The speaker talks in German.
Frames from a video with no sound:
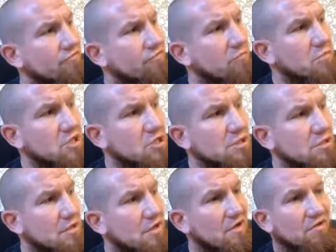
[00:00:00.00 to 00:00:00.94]
Für
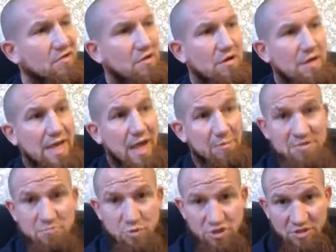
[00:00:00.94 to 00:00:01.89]
mich gab
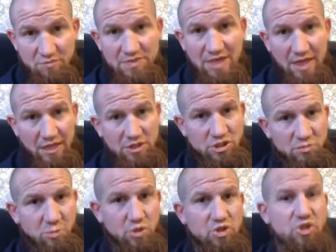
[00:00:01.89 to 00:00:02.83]
es bestimmte
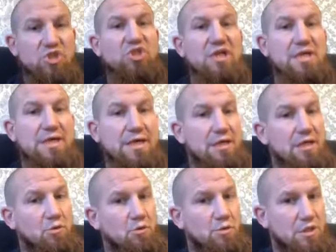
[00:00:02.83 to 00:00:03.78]
Ansprüche, die ich an die
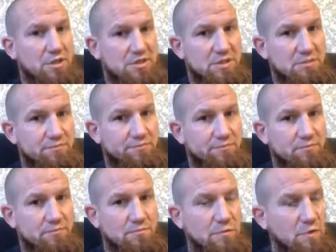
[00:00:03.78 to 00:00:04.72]
Religion hatte.
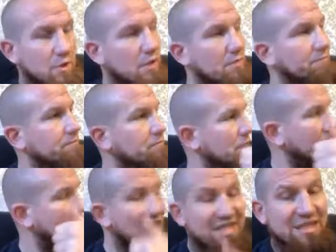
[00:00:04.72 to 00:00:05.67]
Okay?
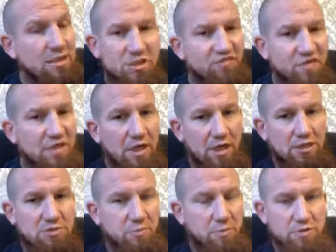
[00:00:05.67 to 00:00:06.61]
Ich hatte nicht viele
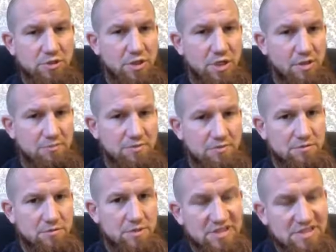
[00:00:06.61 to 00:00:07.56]
Ansprüche gehabt.
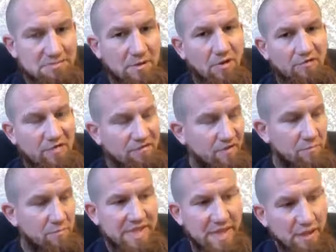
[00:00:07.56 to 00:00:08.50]
Ja, das war auf jeden Fall
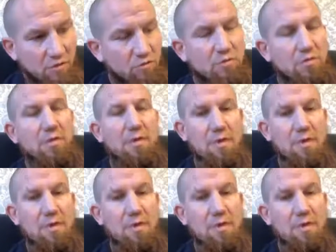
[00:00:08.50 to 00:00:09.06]
Bedeckung,